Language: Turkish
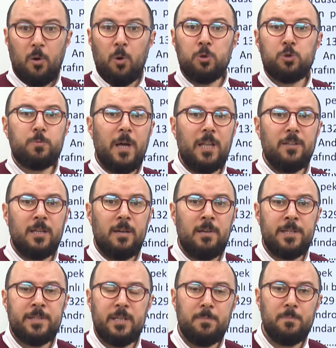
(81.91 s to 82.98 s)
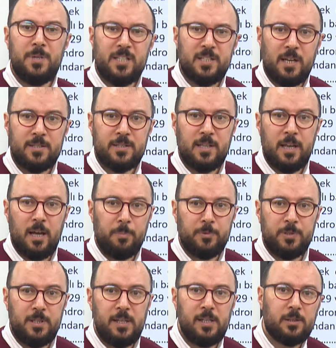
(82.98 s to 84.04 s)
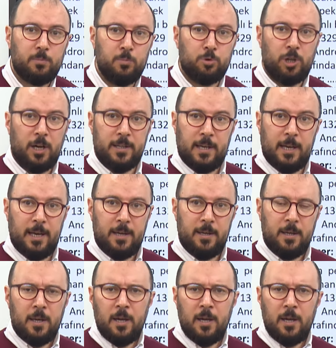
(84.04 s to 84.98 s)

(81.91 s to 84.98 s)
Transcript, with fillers: Osmanlı Devleti'nin Bizans'ta yaptığı ilk mücadele.